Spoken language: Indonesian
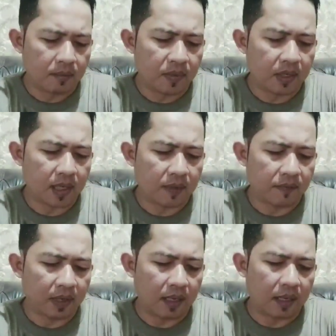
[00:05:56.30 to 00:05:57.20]

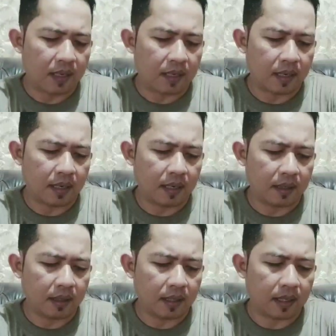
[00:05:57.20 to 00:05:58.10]

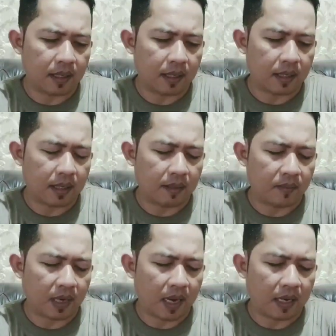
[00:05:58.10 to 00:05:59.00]
pendaftaran
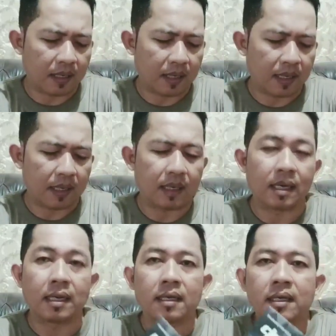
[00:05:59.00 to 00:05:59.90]
MKG
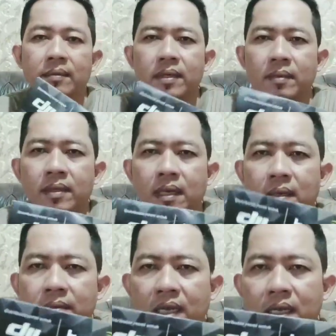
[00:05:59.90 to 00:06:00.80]
nah ini
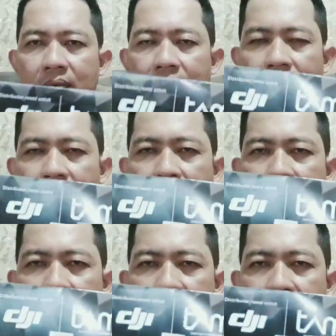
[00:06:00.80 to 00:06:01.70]
pendaftaran MKG ya yang
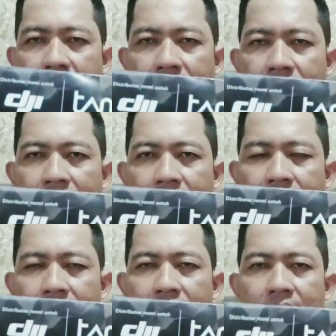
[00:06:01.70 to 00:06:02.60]
ininya
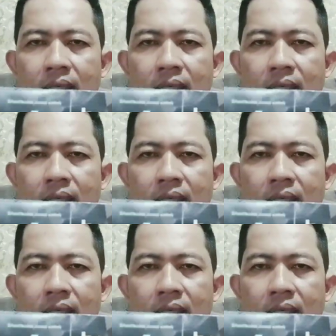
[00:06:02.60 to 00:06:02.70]
nah